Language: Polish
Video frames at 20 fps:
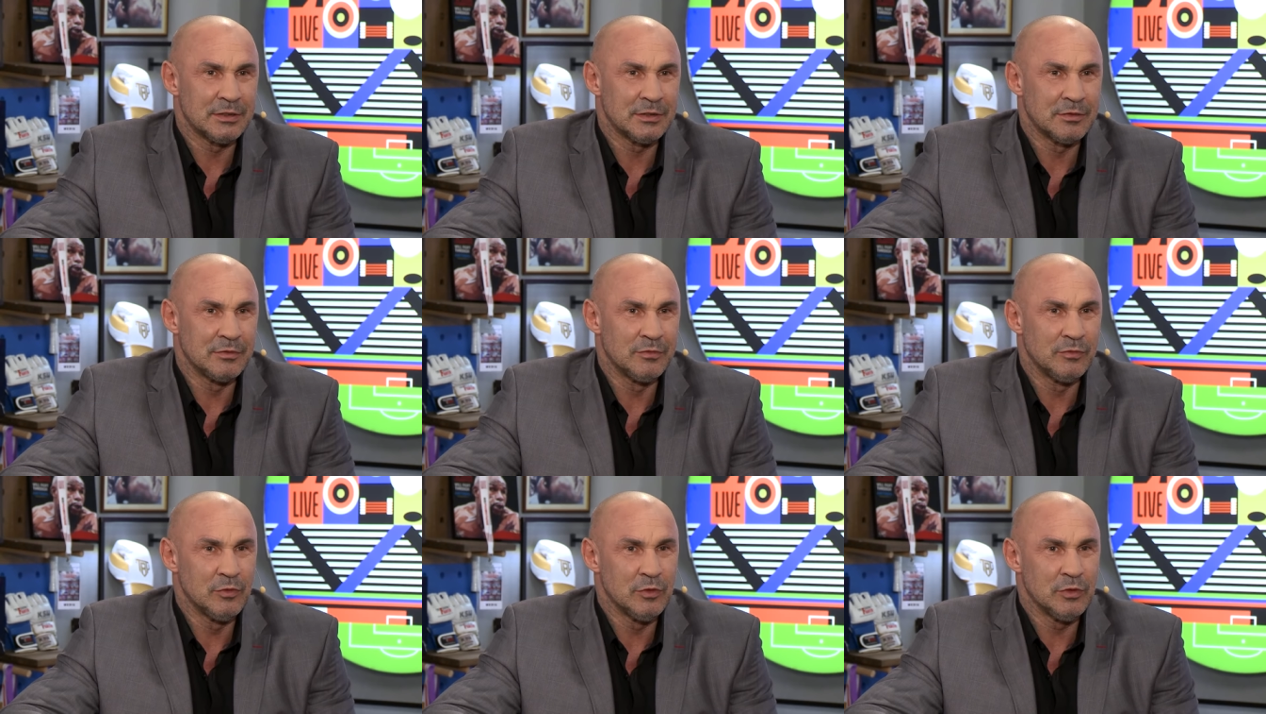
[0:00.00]

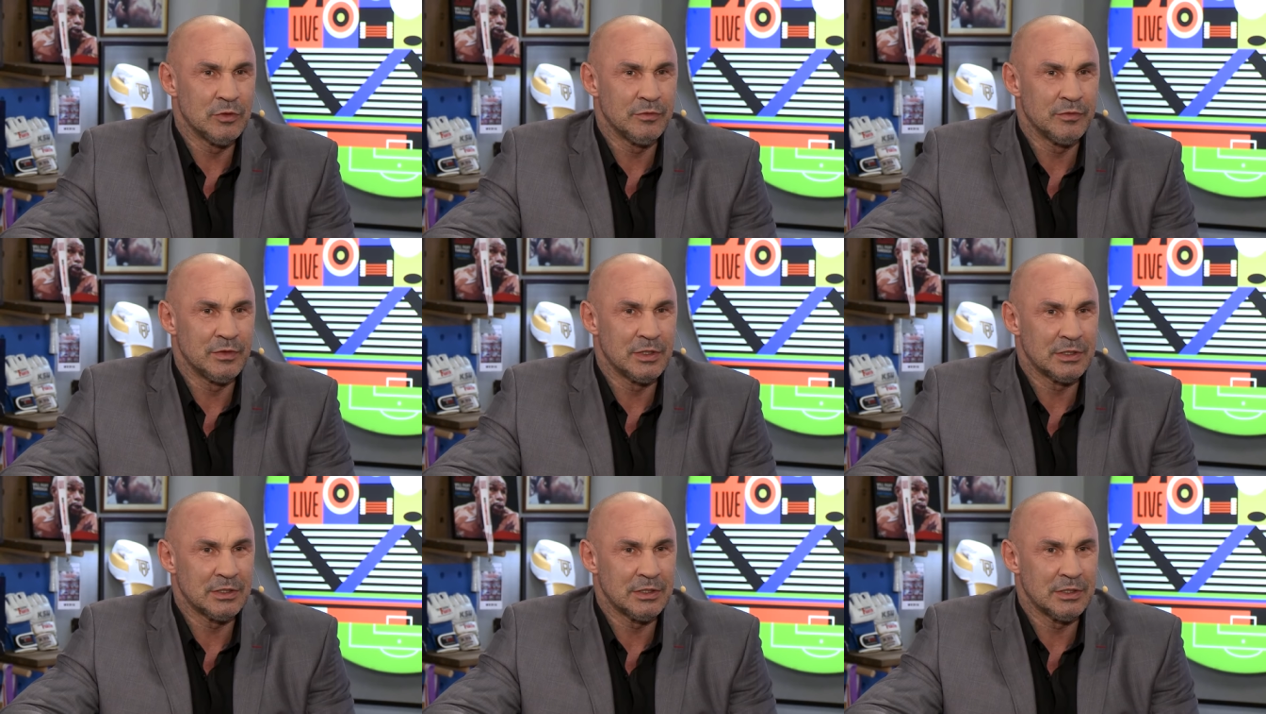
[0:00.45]
dwóch
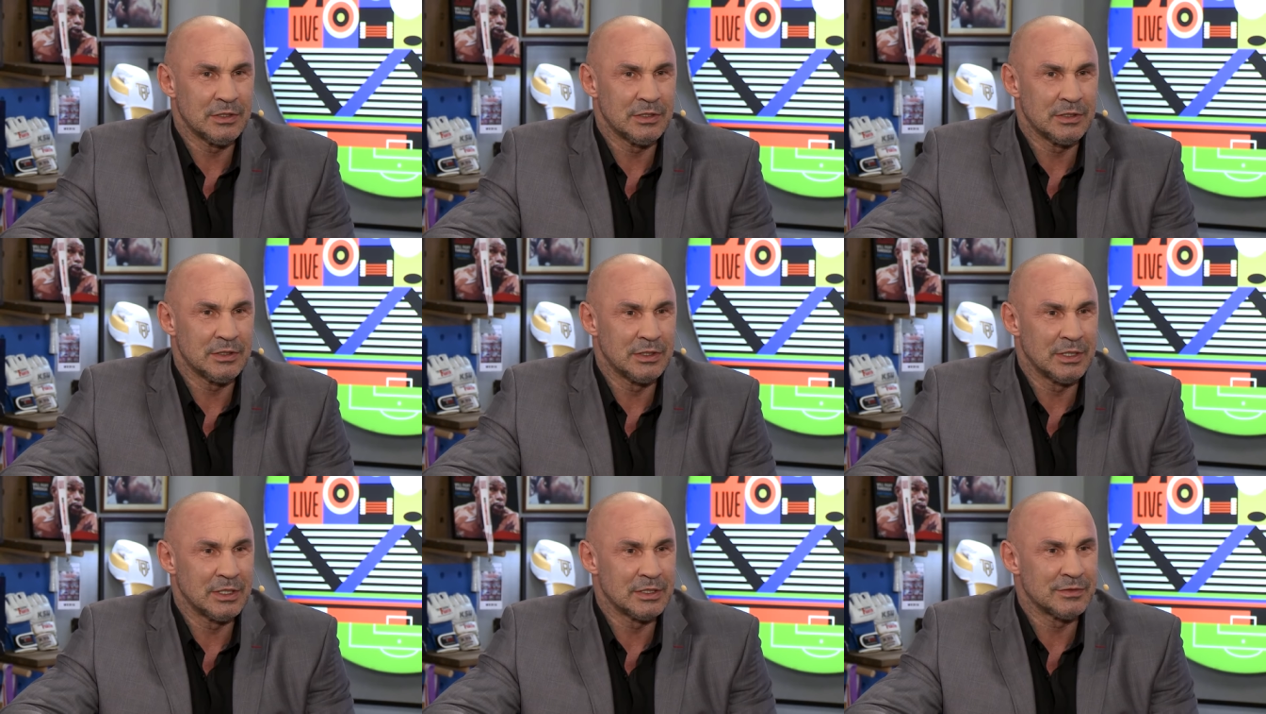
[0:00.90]

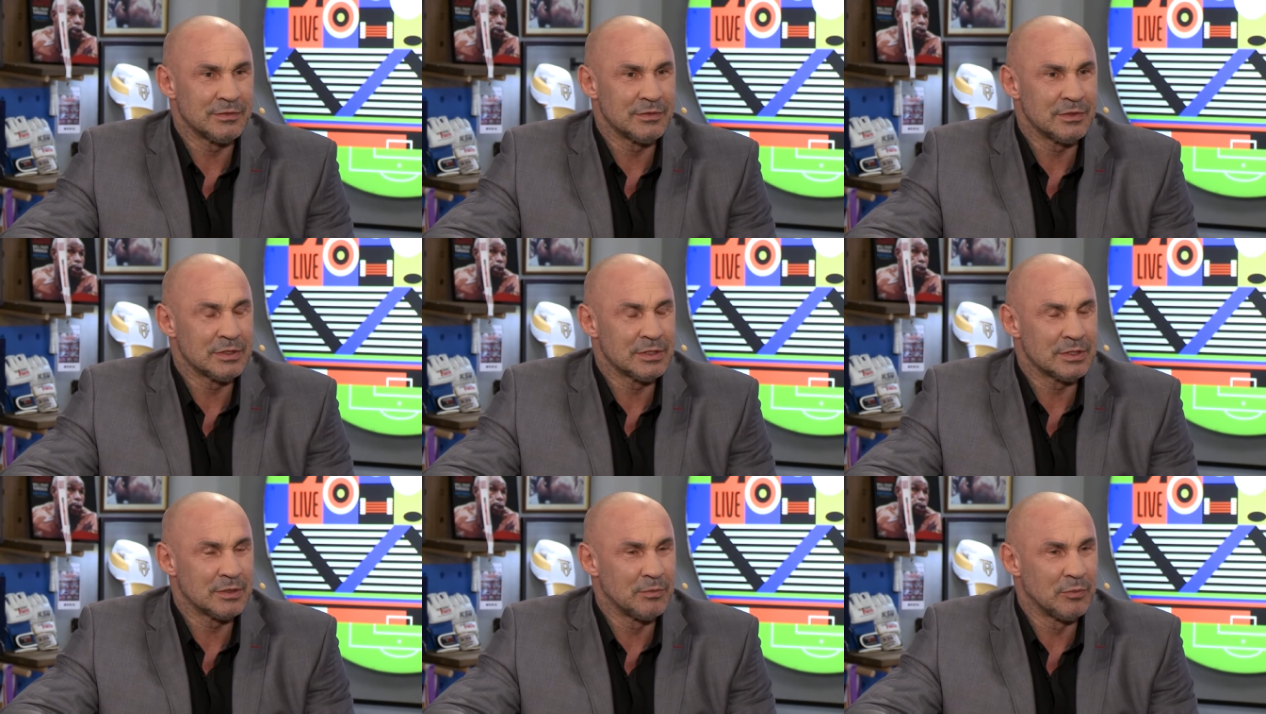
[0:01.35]
wielkich
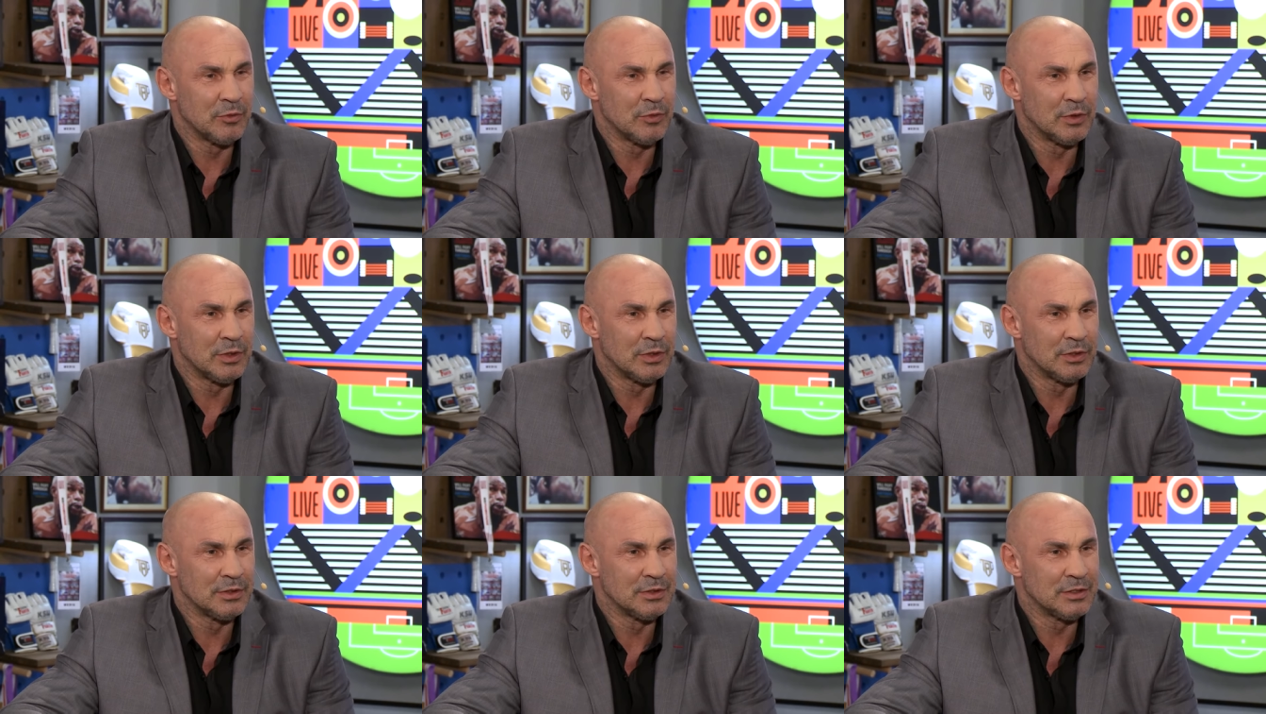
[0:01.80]
nazwisk
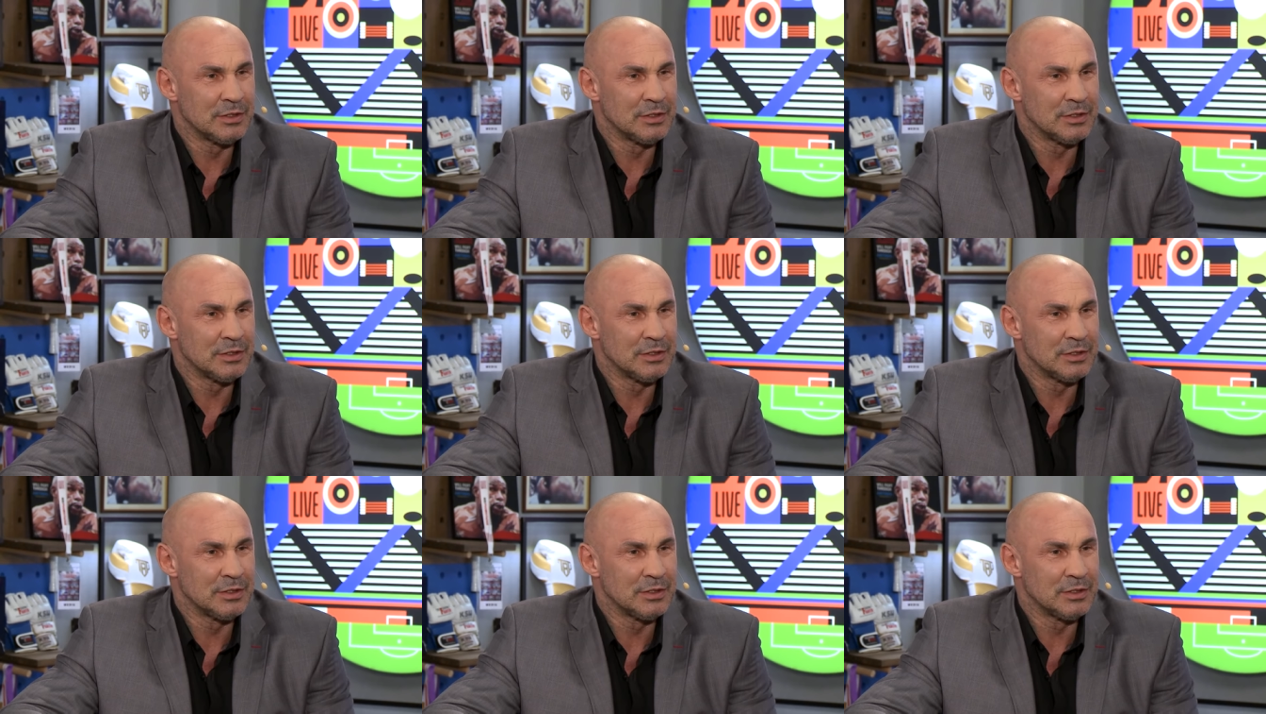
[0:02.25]
było,